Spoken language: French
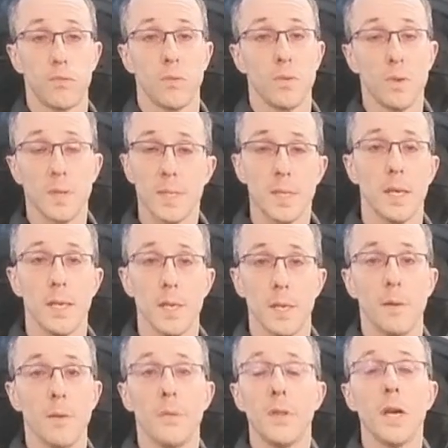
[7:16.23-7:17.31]
C'est
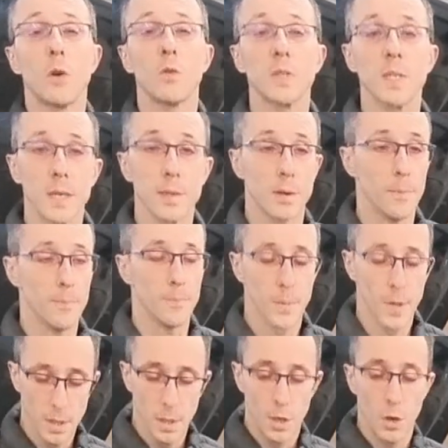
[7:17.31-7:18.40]
déconcertant.
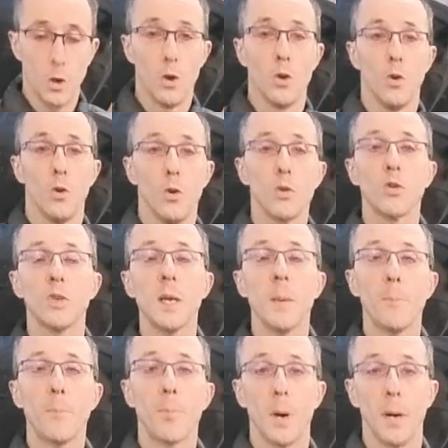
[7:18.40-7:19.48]
Le deuxième
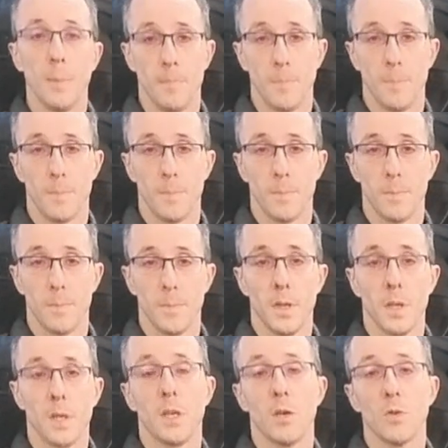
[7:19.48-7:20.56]
point,
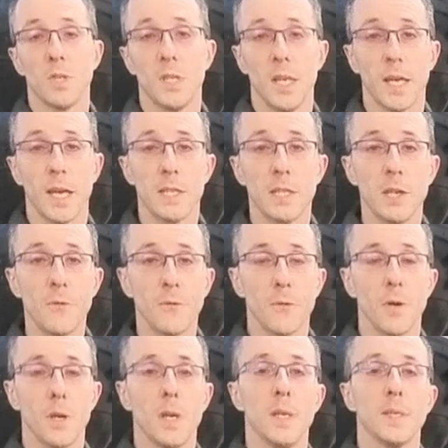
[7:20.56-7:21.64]
qui est aussi négatif,
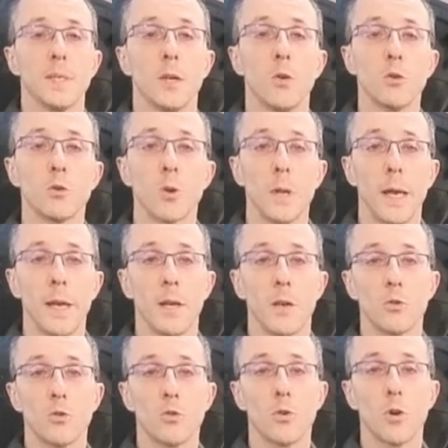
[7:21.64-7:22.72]
c'est le soleil
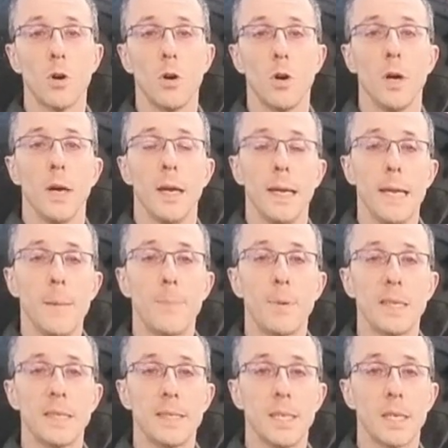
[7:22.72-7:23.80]
sur les
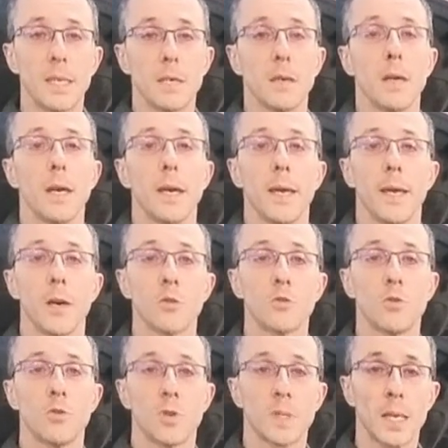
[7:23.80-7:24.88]
plastiques et ensuite
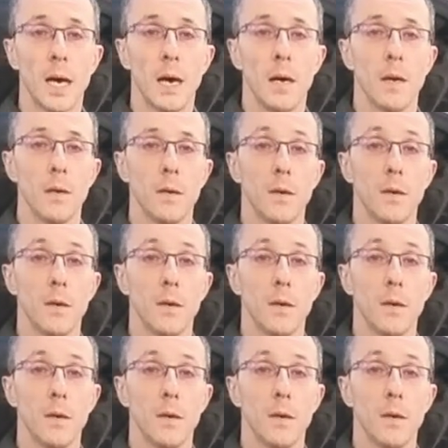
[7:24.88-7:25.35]
de ça,